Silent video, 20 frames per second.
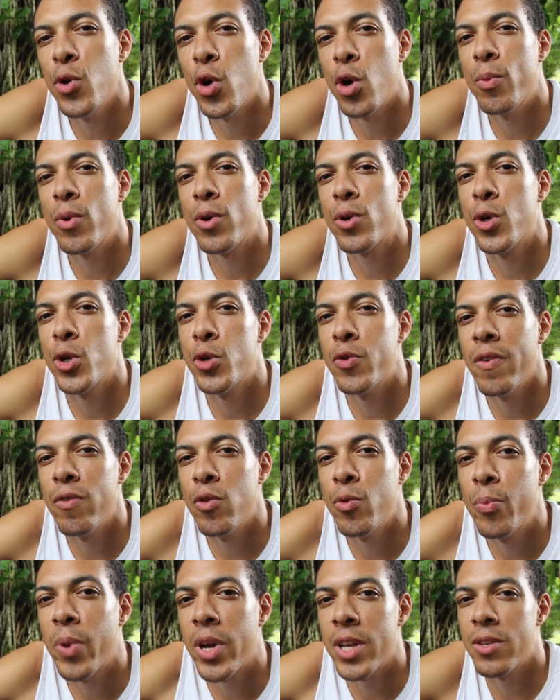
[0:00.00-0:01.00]
roman que je vais
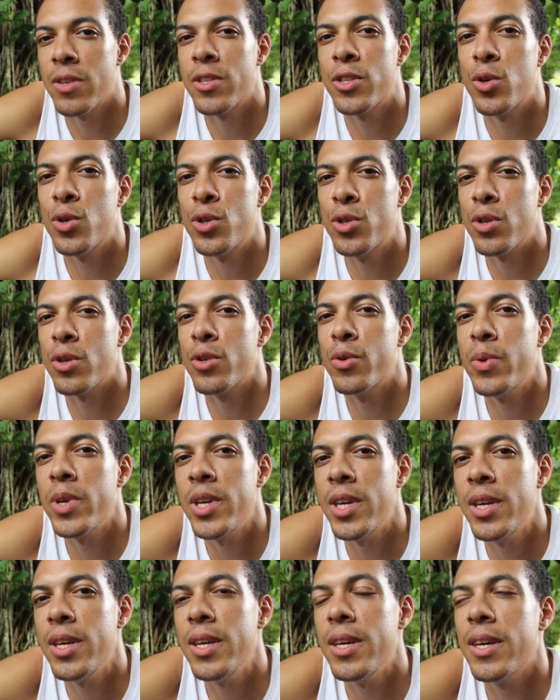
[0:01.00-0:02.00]
vous présenter
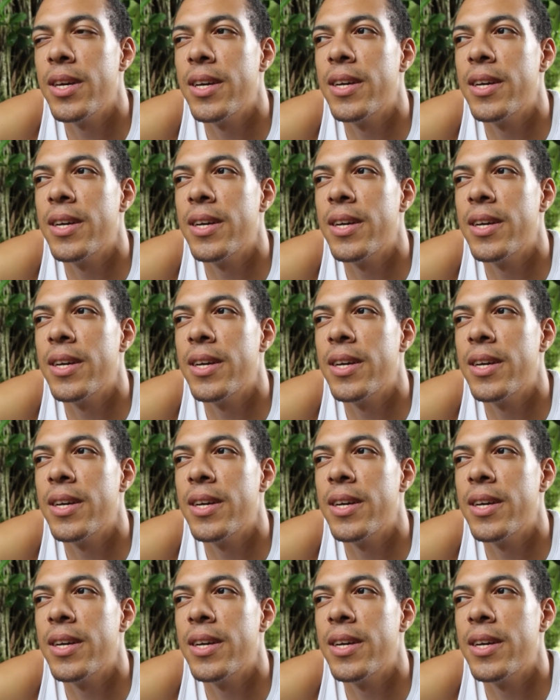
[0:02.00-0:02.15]
aujourd'hui,